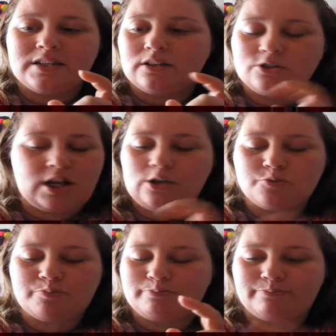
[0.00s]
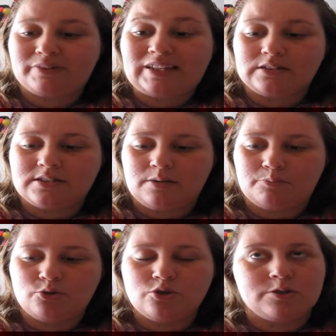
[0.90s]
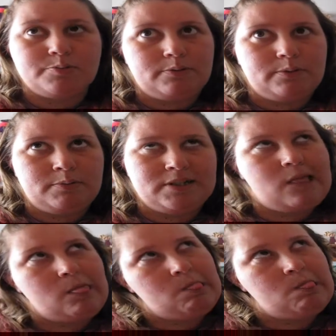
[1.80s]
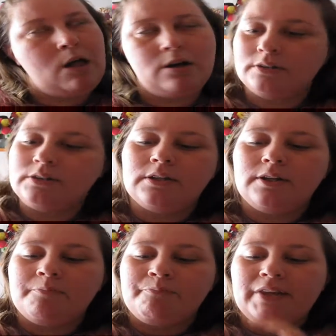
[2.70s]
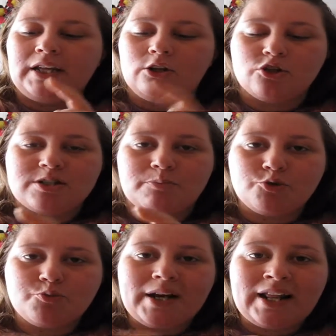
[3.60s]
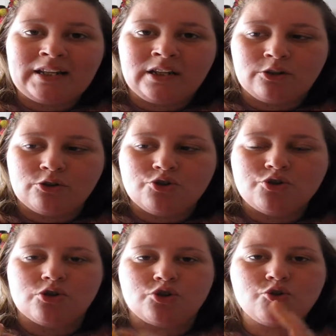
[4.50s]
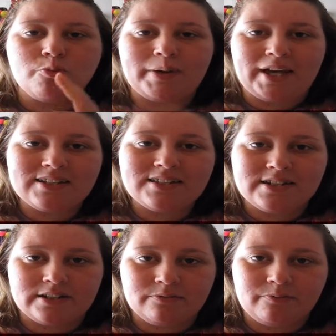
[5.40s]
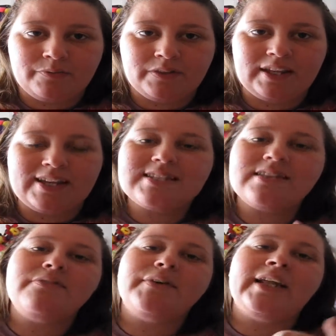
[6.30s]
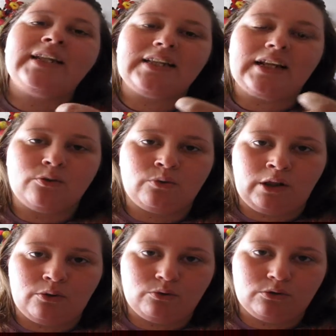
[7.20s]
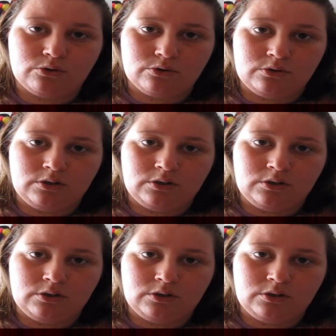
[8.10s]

de... o sea, los champús, los problemas. Los champús para niños, su pH es diferente al de un adulto.